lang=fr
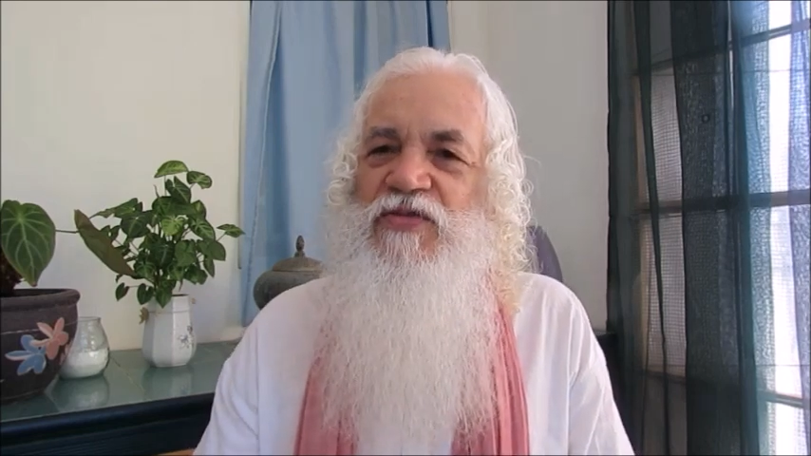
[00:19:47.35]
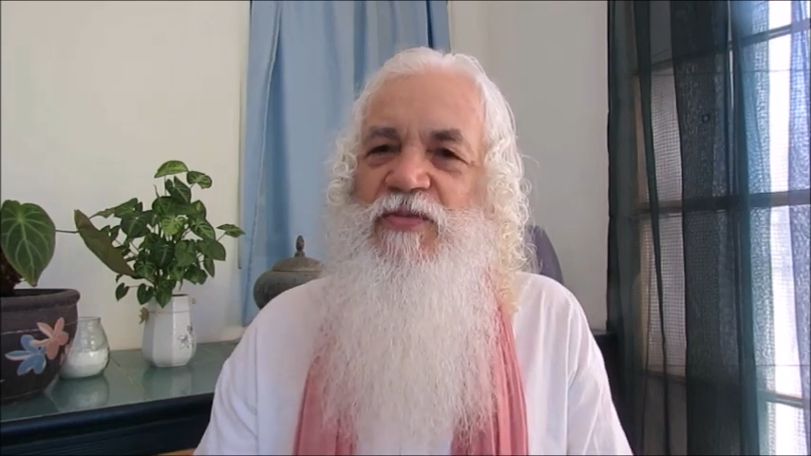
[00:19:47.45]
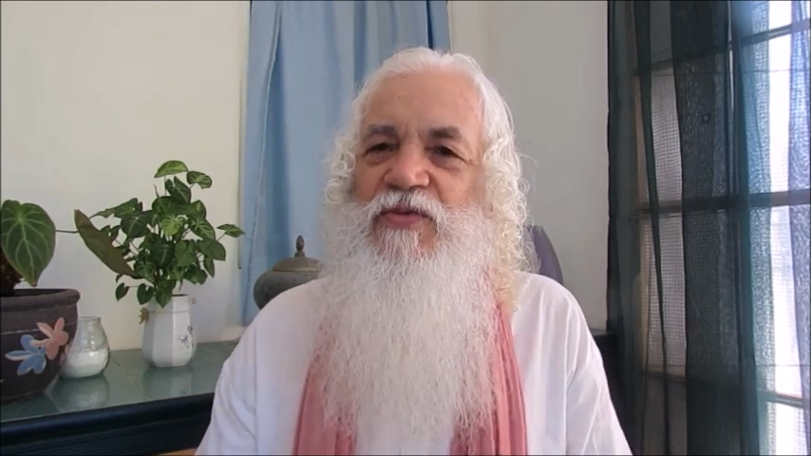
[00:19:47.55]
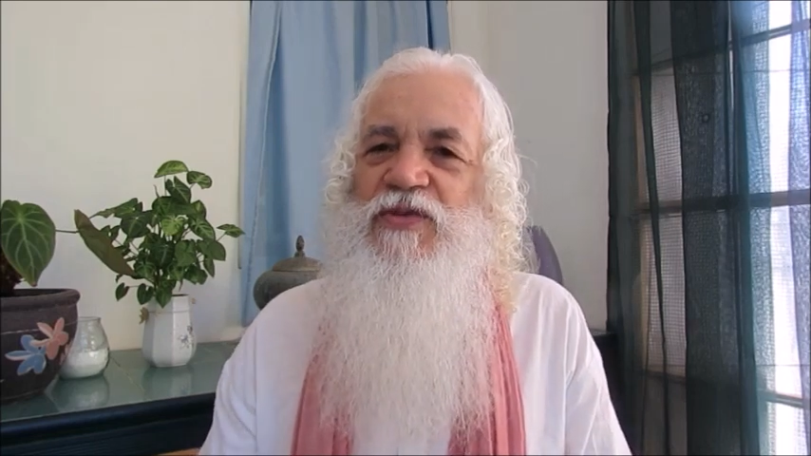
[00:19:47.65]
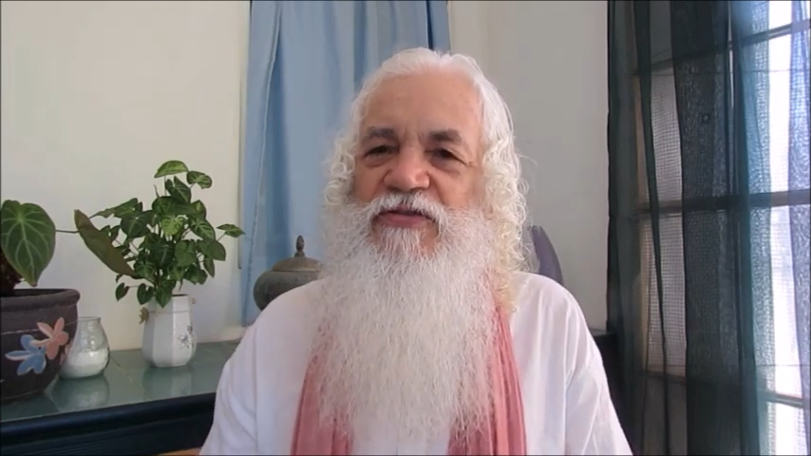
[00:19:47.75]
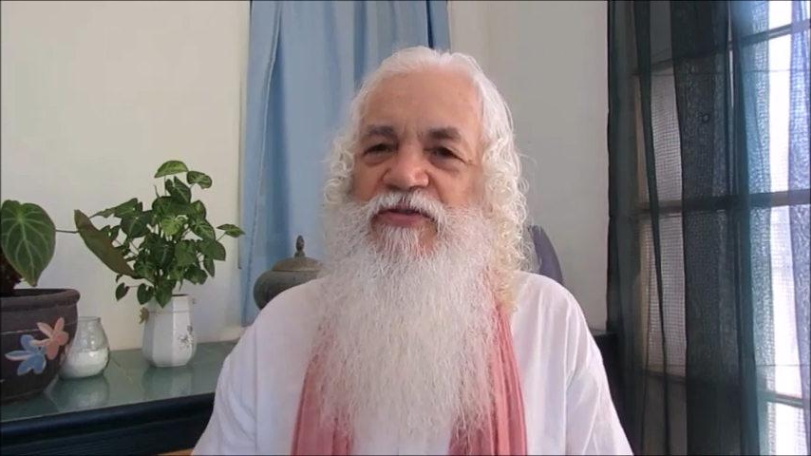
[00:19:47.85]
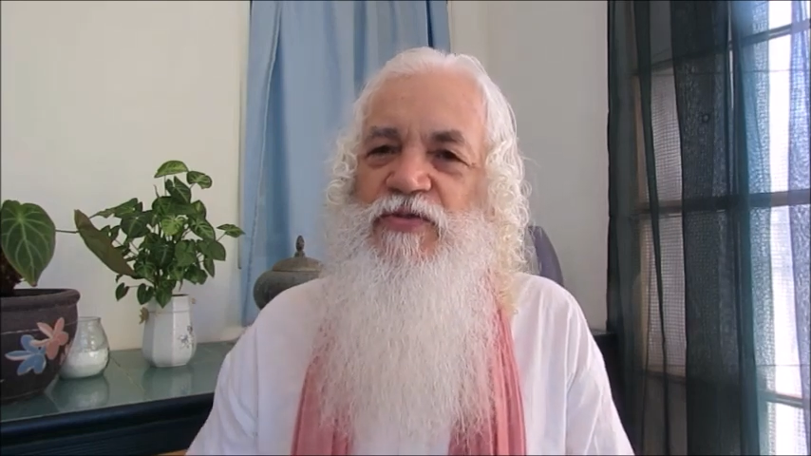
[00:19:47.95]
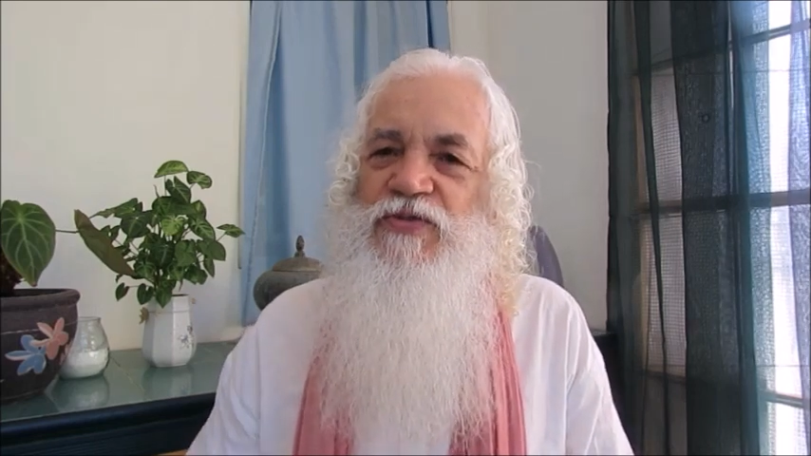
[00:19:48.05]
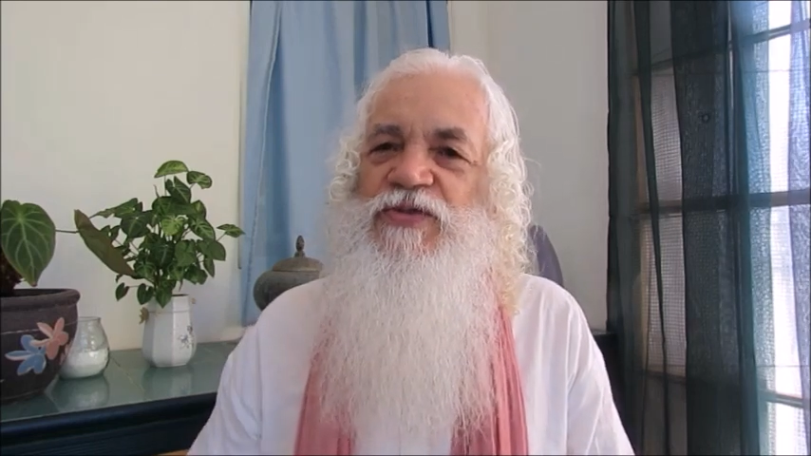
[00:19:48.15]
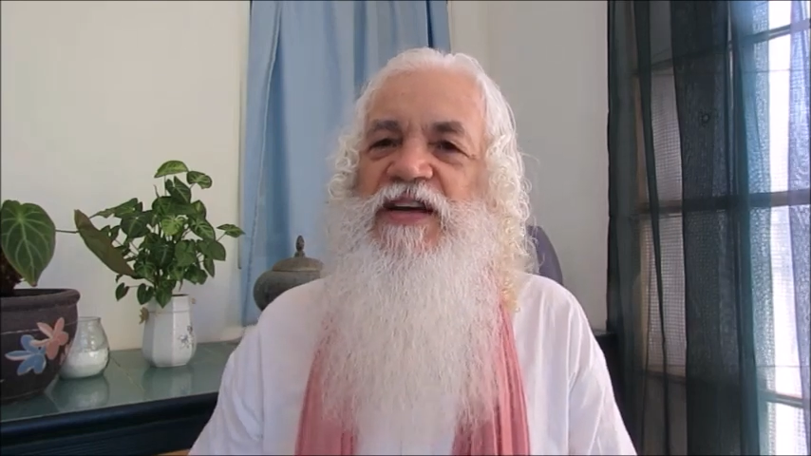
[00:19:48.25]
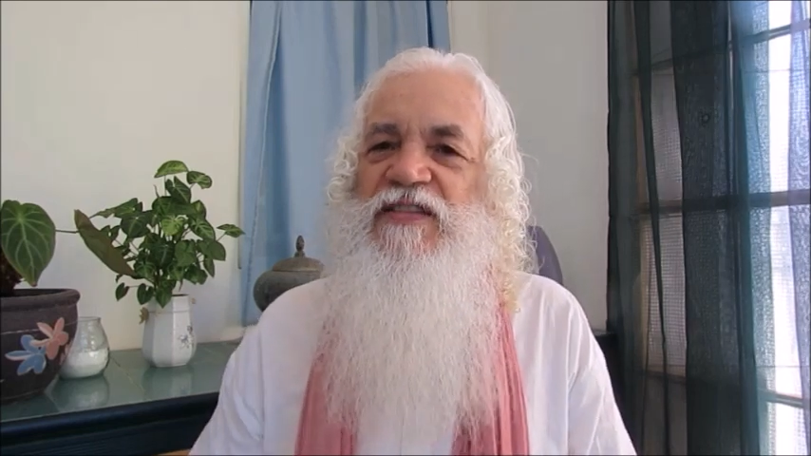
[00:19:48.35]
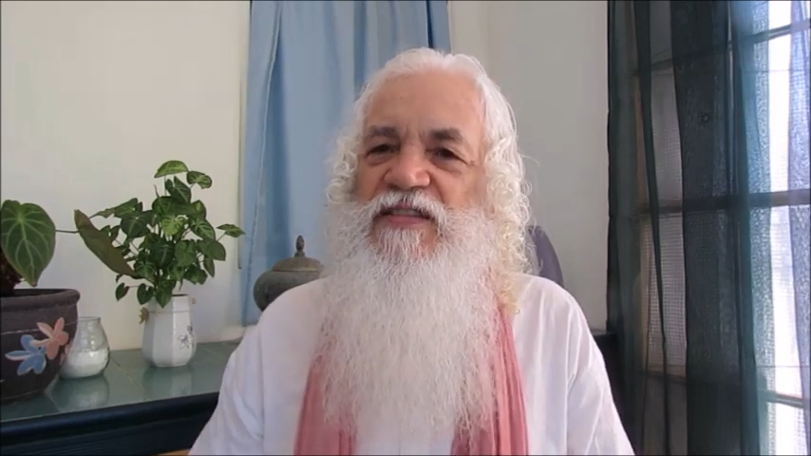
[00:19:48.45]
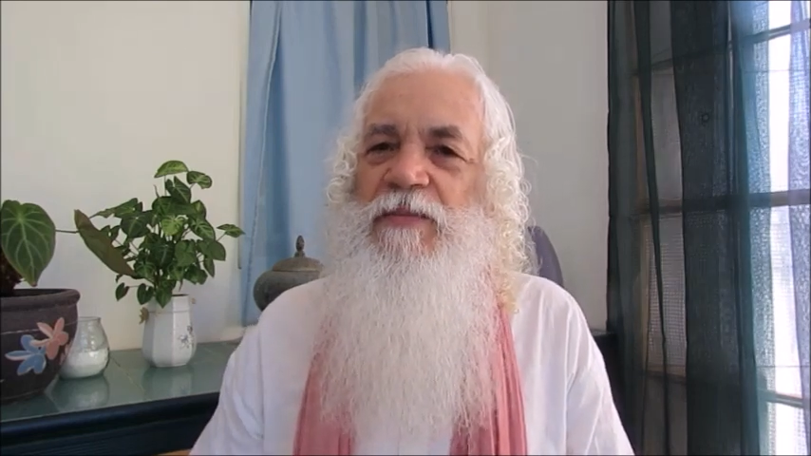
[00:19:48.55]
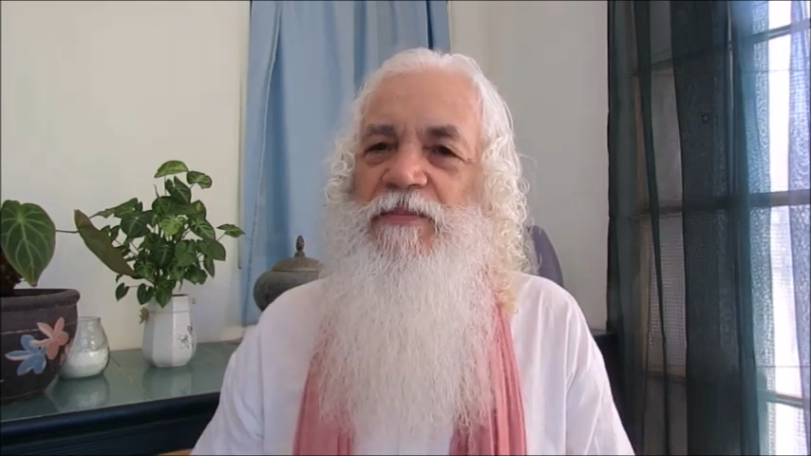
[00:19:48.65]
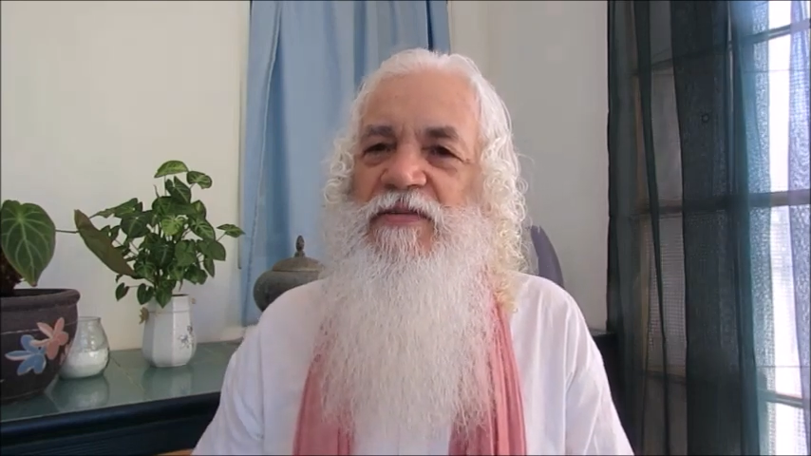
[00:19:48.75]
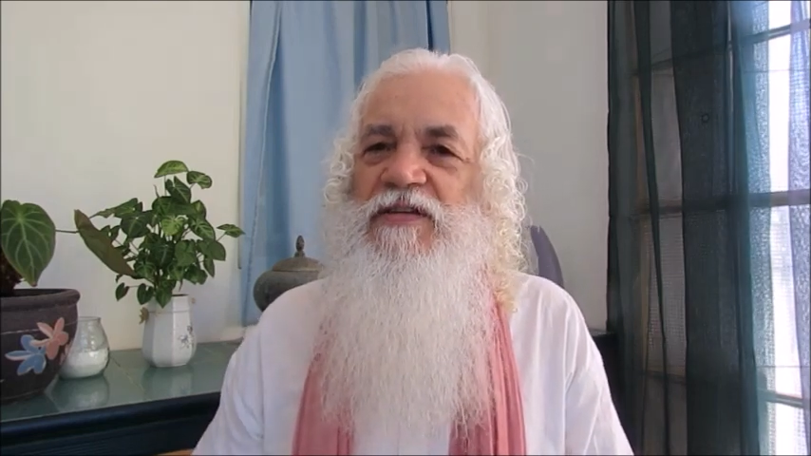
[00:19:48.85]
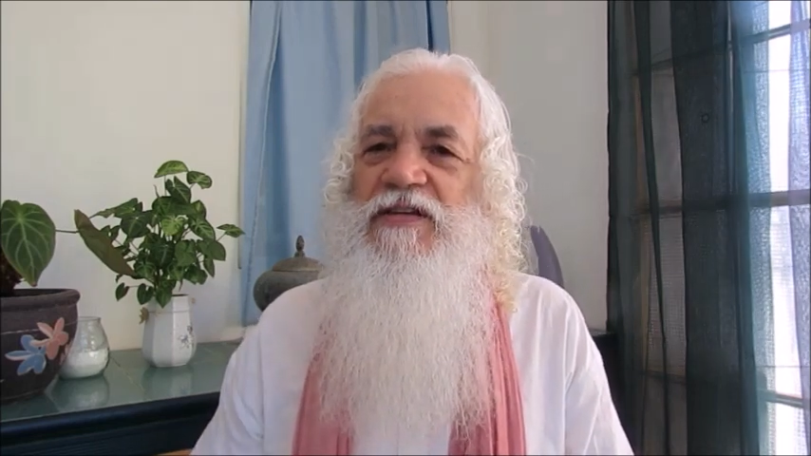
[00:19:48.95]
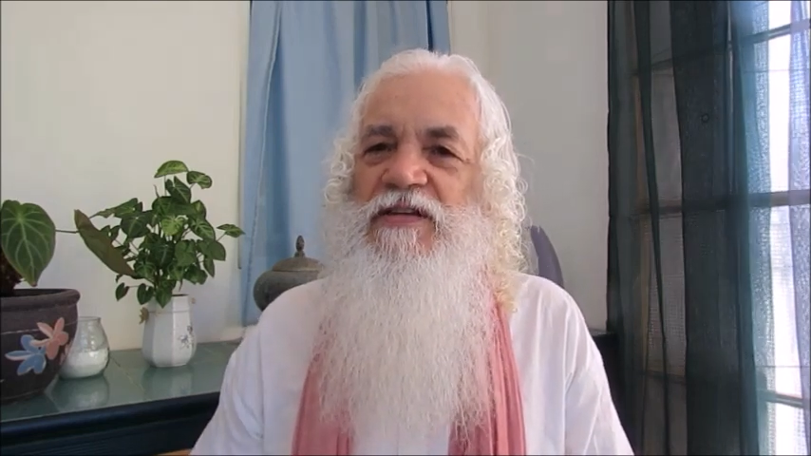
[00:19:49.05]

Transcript: ce monde, il faut que tu t'acceptes